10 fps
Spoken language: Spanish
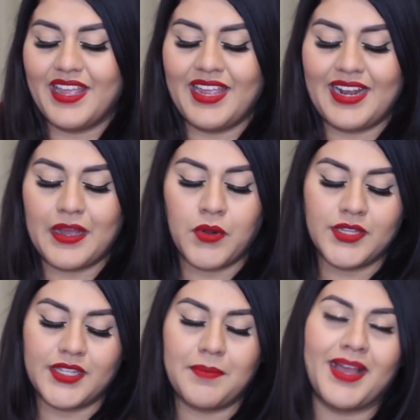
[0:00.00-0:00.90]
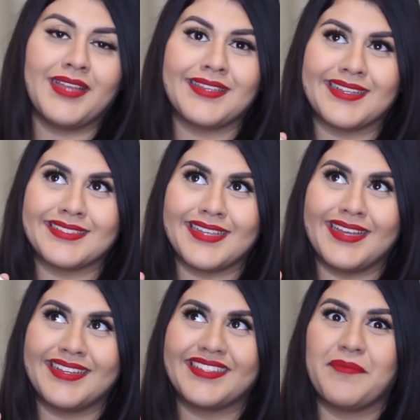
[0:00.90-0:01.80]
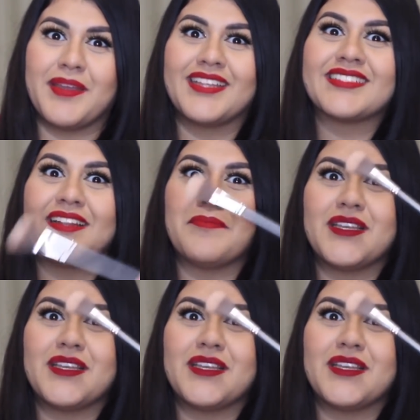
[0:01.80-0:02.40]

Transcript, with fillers: Y la última, ya sé, también es del